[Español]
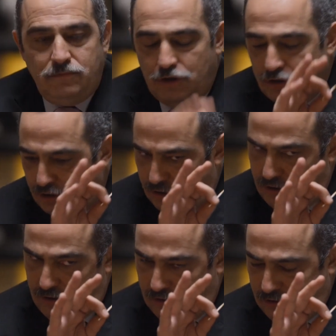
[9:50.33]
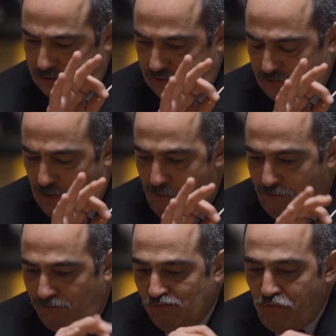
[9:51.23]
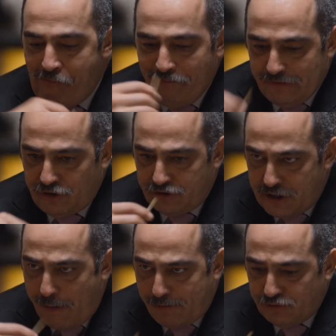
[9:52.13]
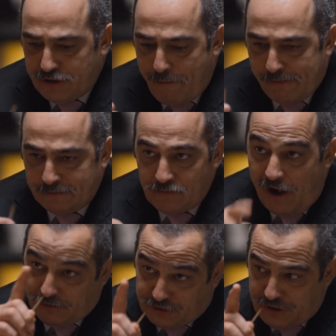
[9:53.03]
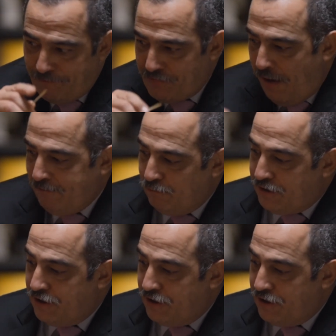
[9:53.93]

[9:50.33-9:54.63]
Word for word: Houston! ¡Ay, qué padre! Solo sería por un tiempo. A ver, sí, voy a